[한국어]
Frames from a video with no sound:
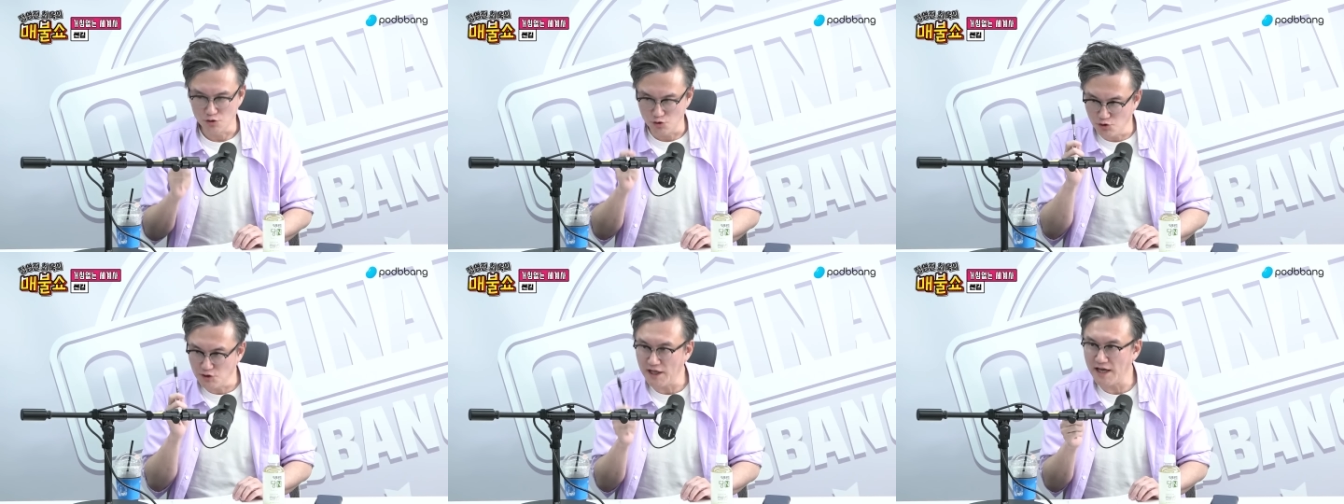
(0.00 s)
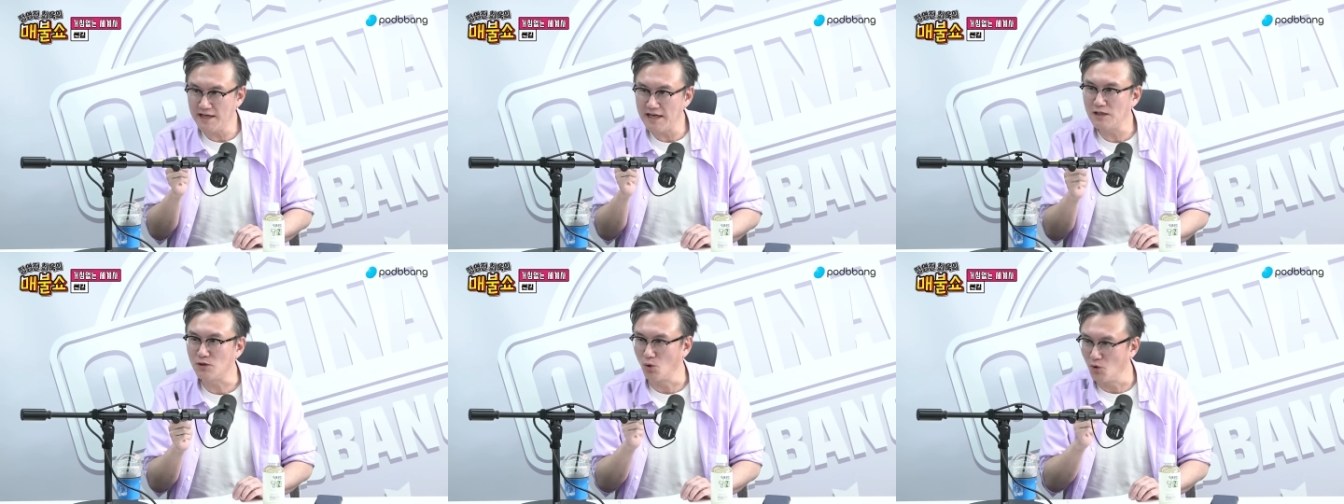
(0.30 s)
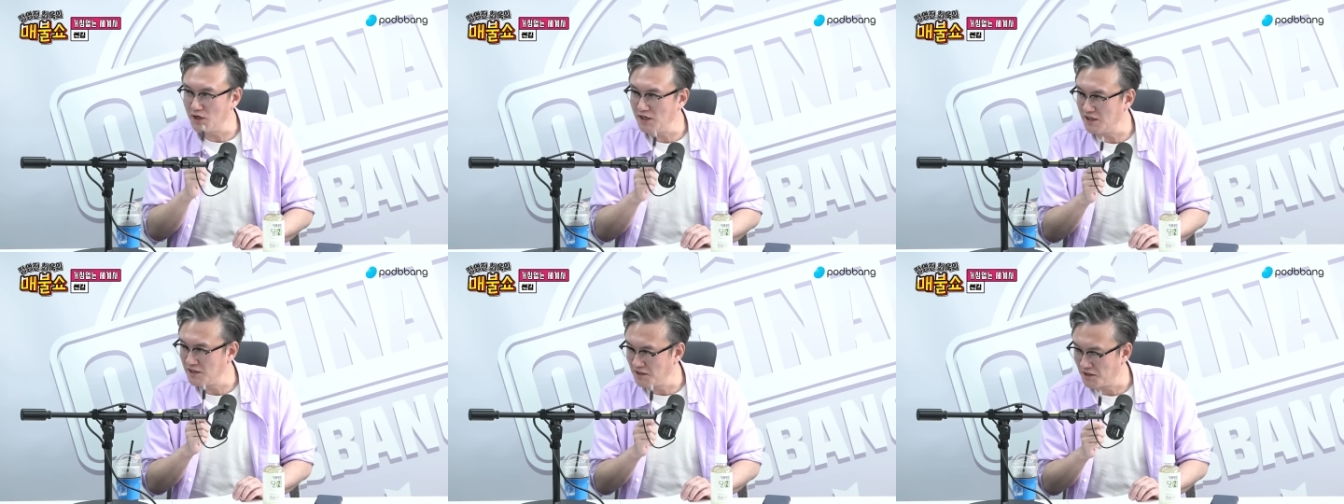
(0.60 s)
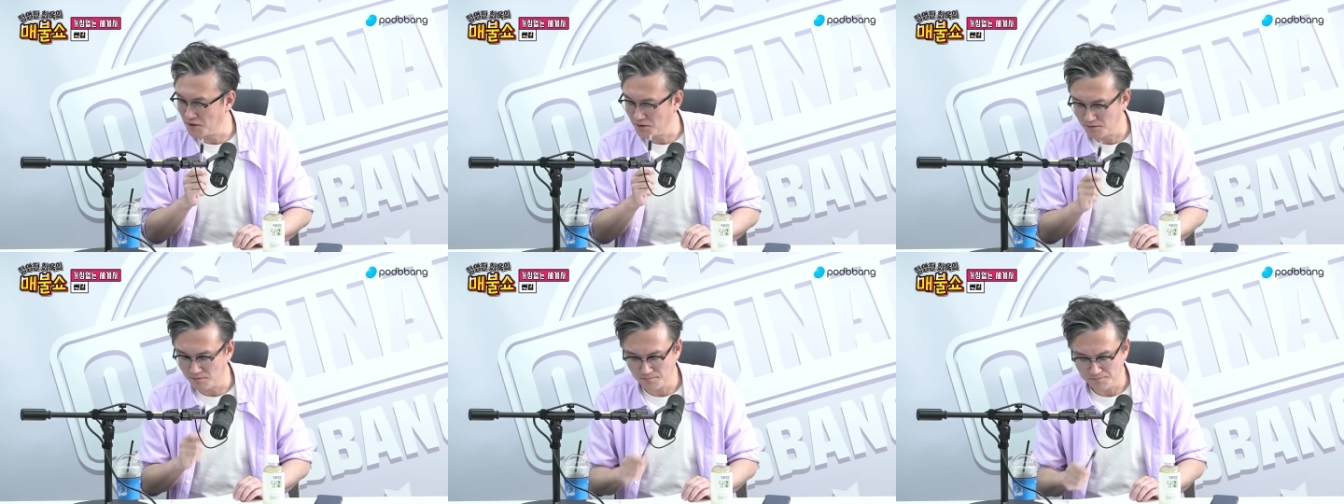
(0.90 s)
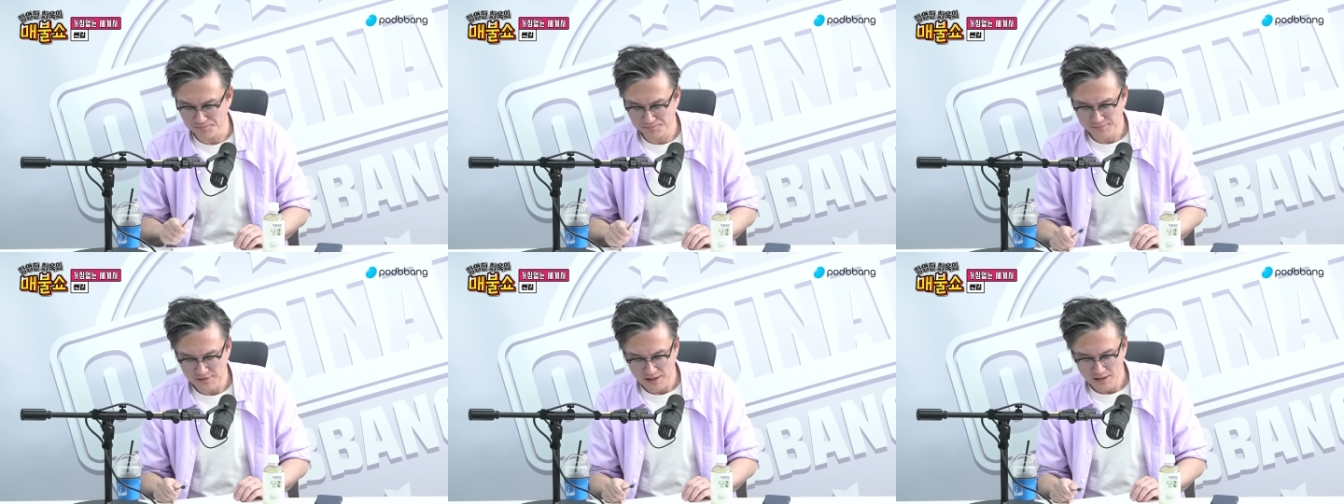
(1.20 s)
유대계 독일인이에요.
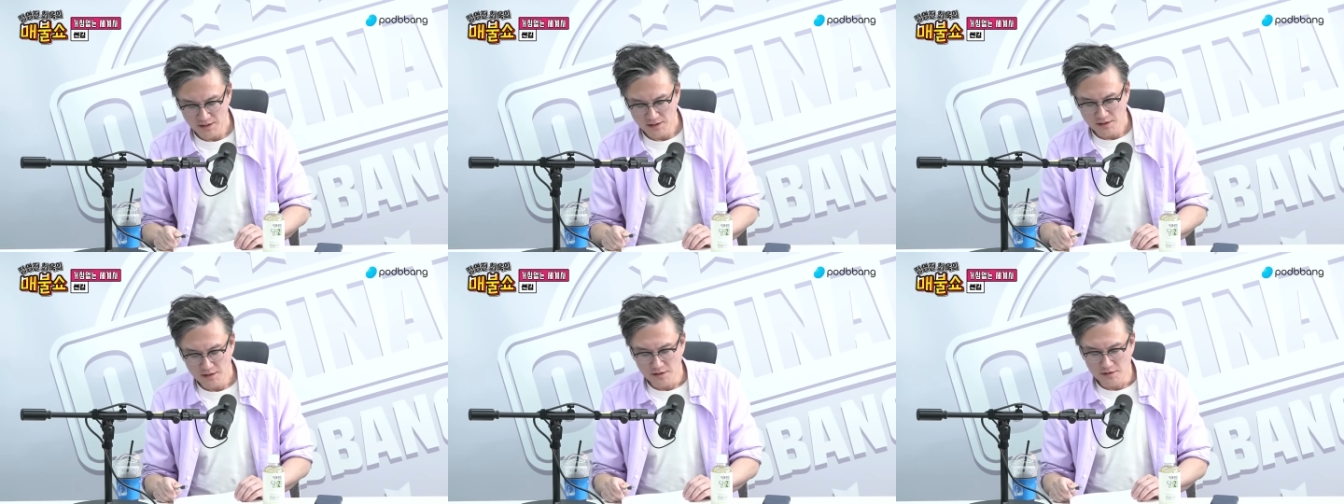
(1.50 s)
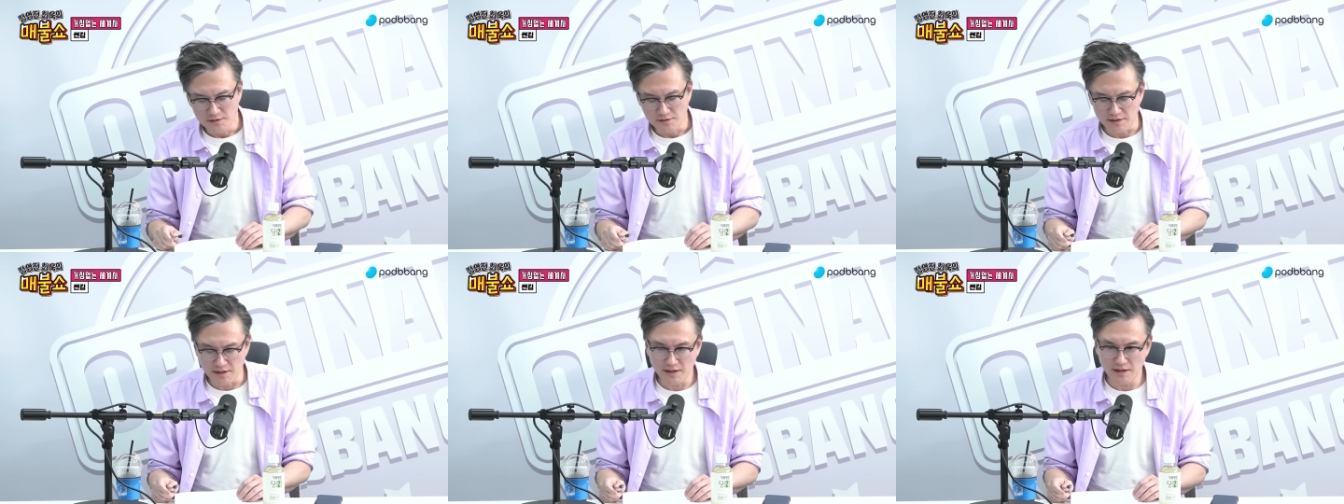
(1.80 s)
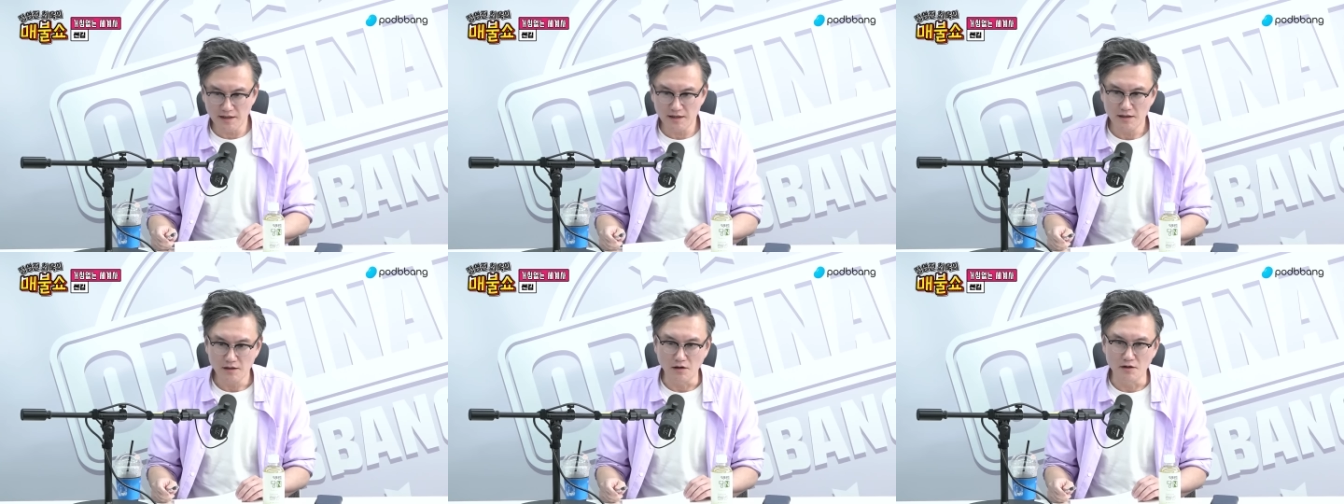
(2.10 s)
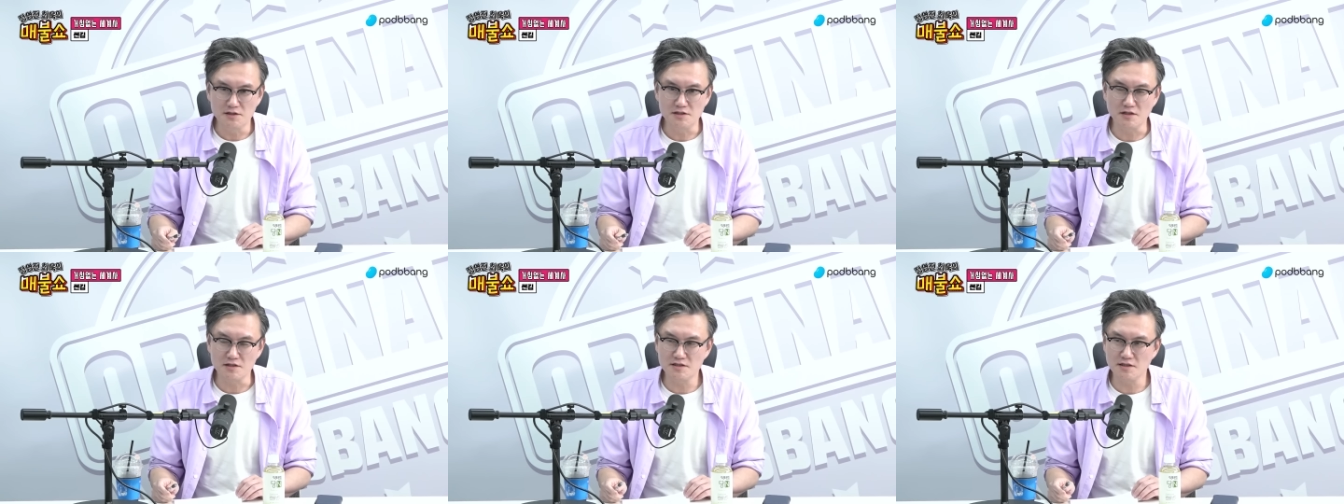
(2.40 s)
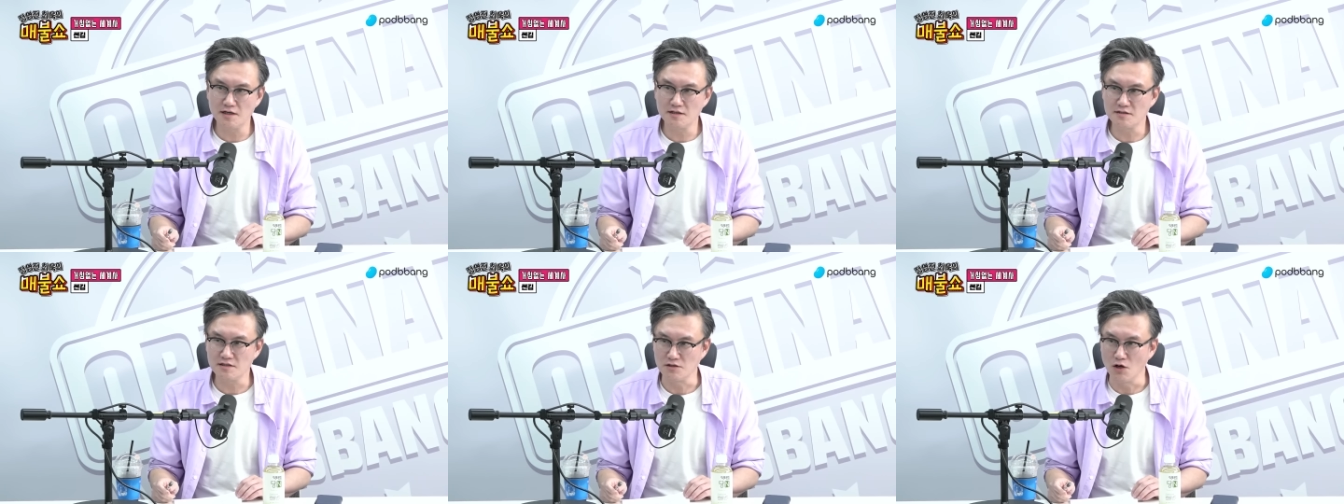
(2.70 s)
네. 근데
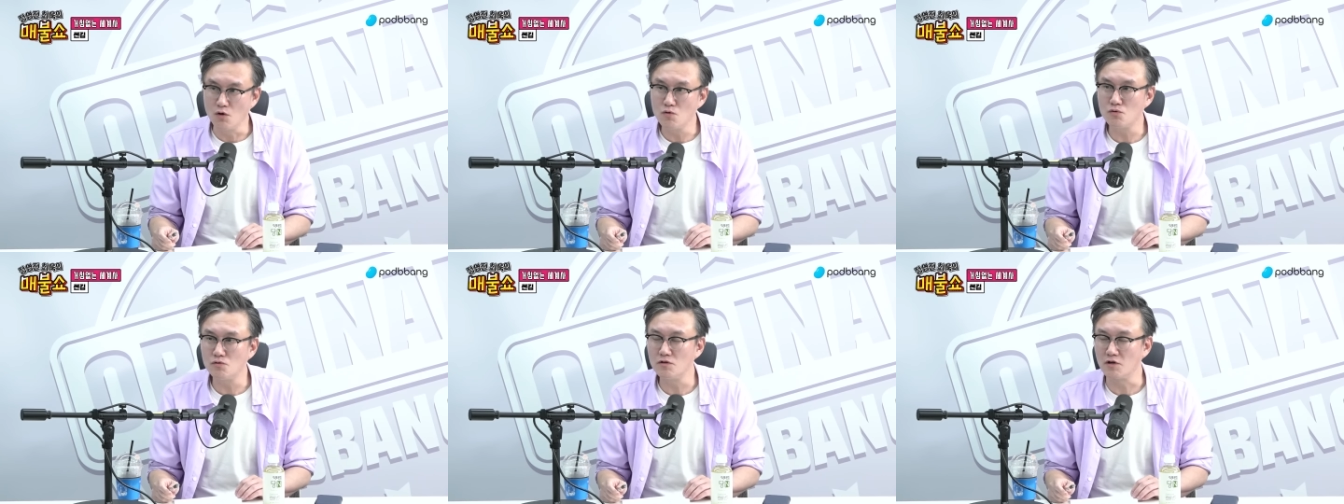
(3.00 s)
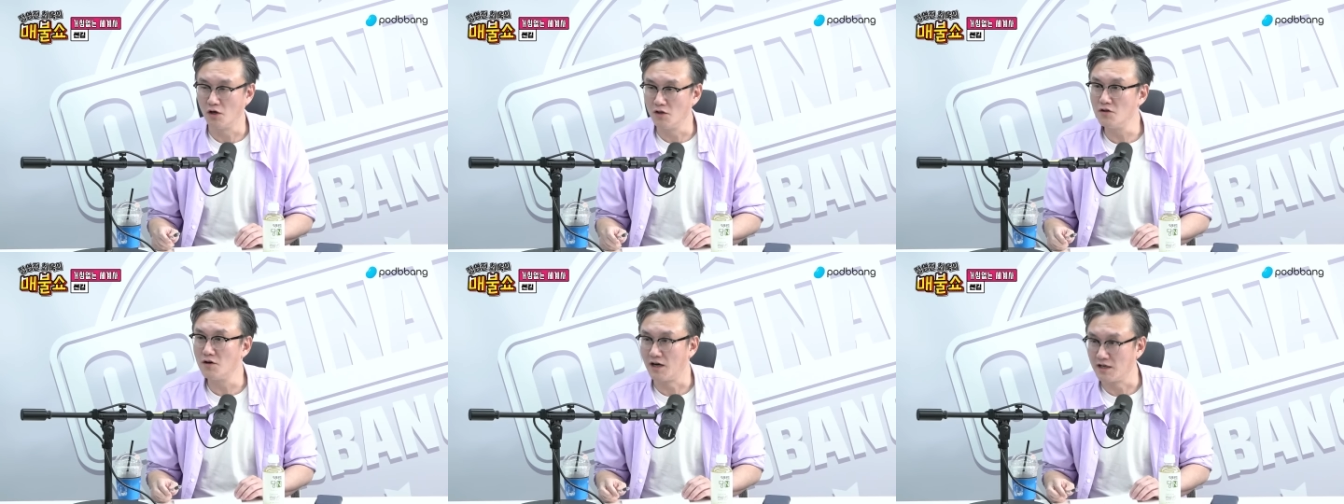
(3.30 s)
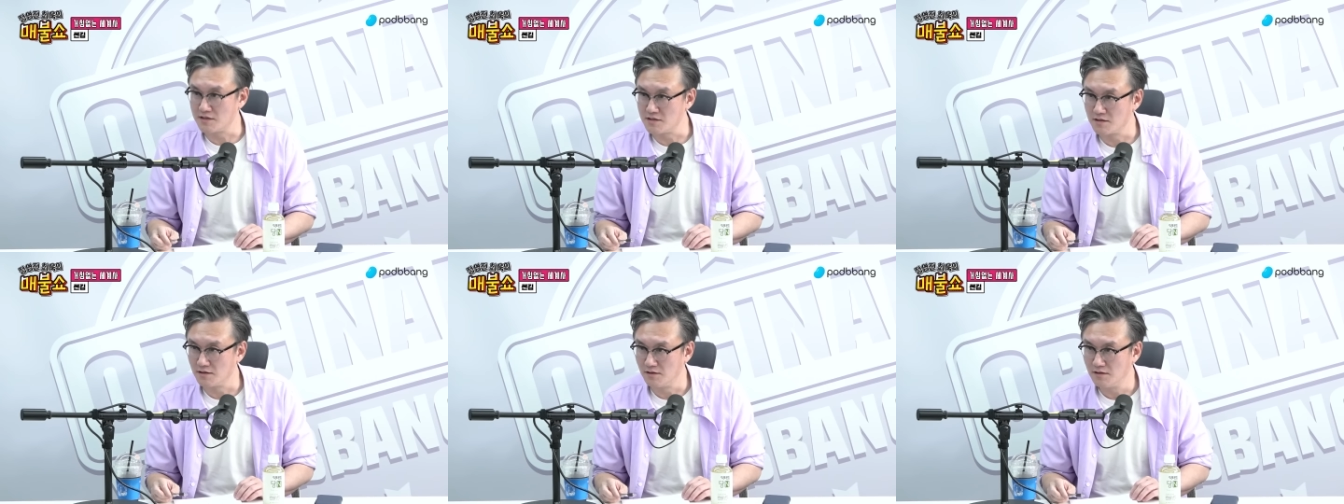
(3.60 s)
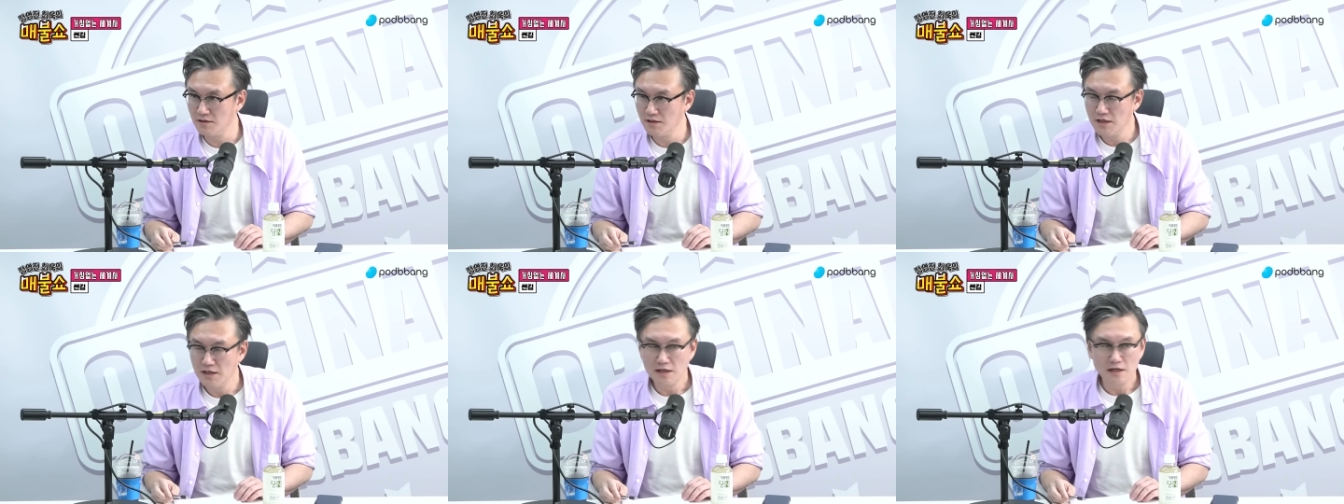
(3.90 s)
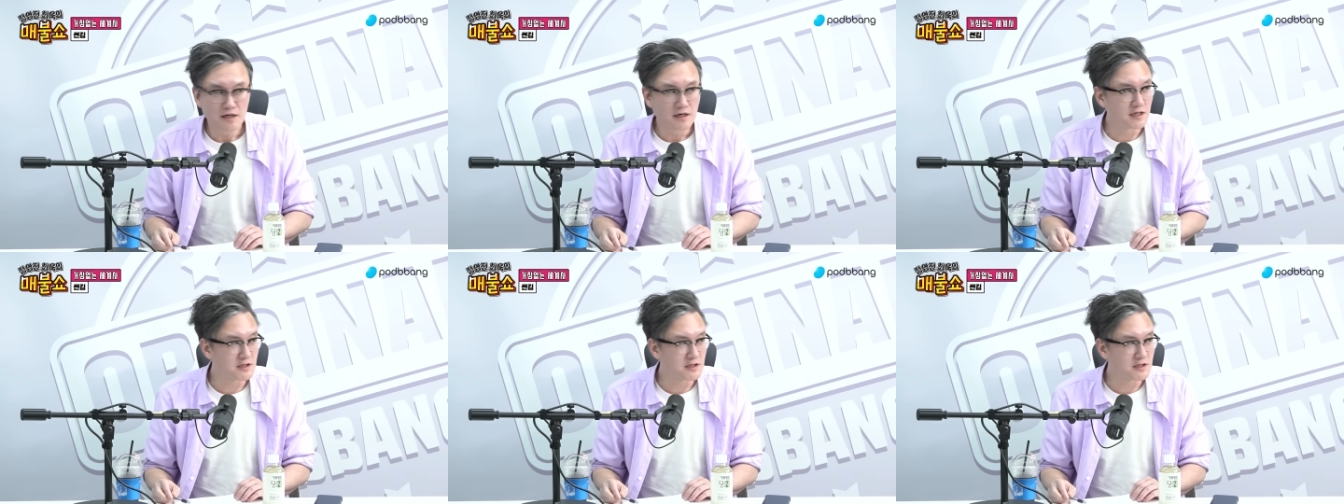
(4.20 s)
어찌어찌해서 영국을 건너갔어. 음.